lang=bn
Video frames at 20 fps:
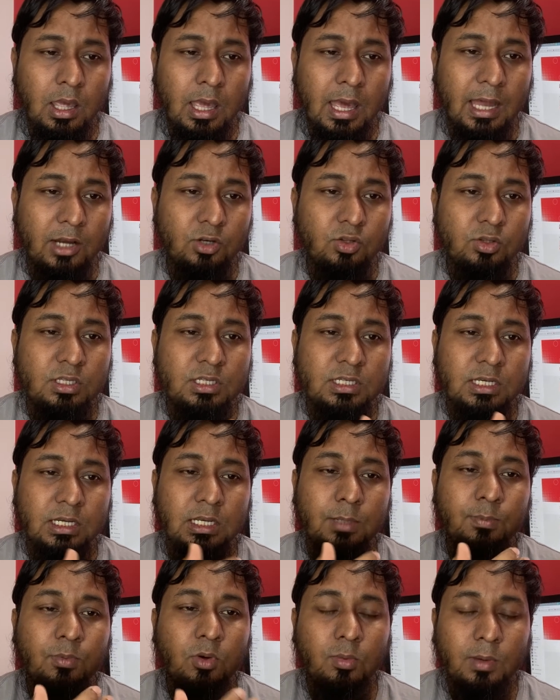আর যদি সে
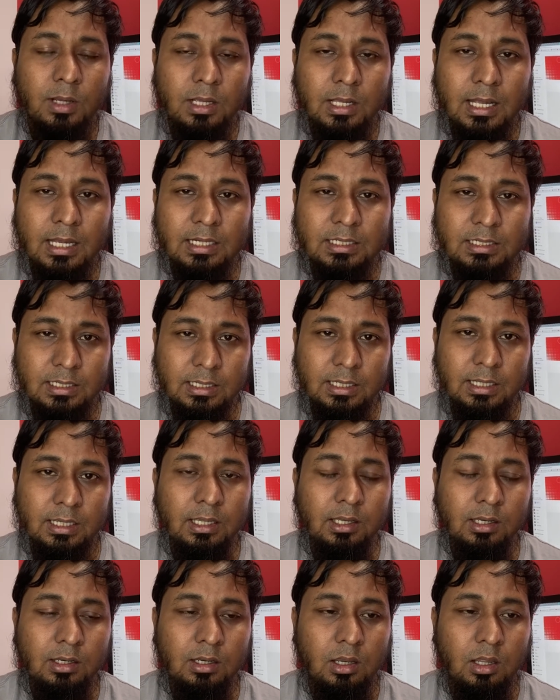ডিপ্লোমা কাজ শিখে
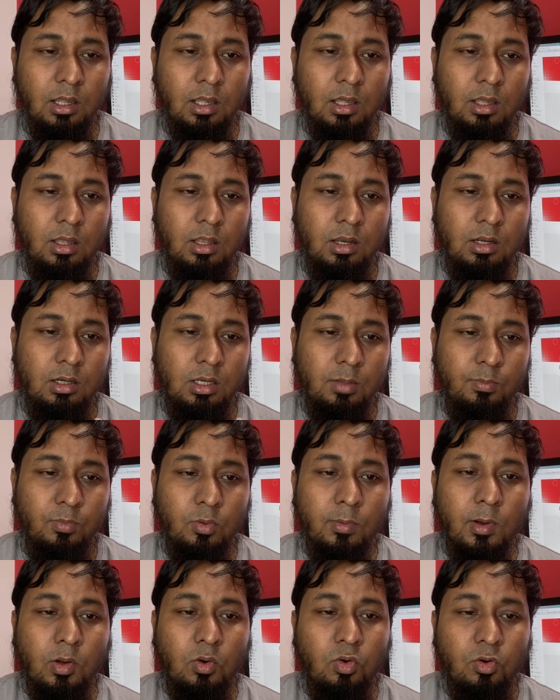
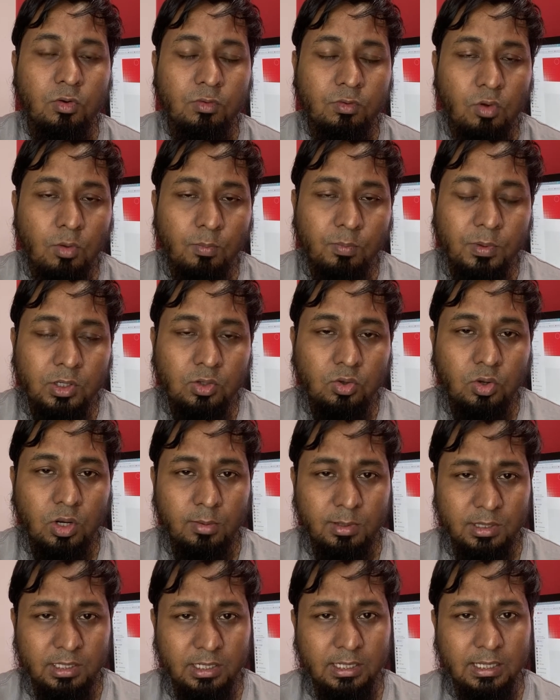ডিপ্লোমা কোর্স কমপ্লিট করে
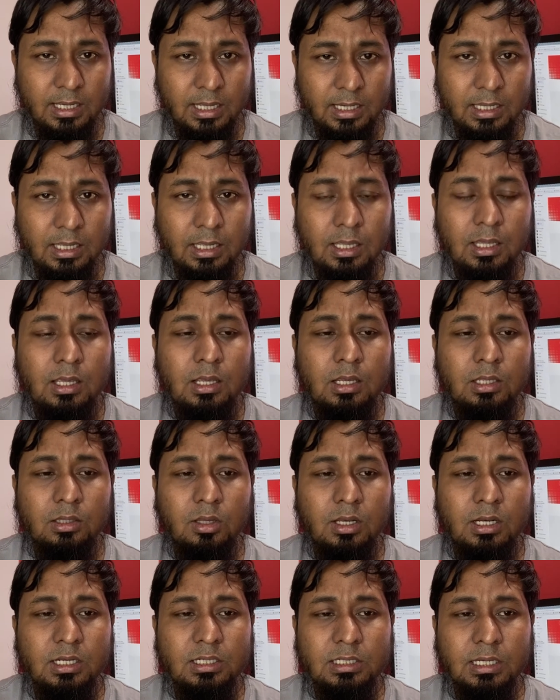আমাদের এখানে
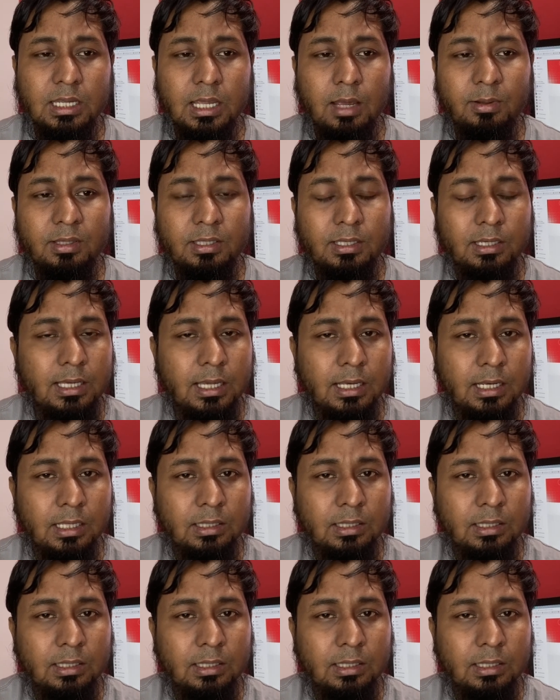তাহলে সে আমাদের এখানে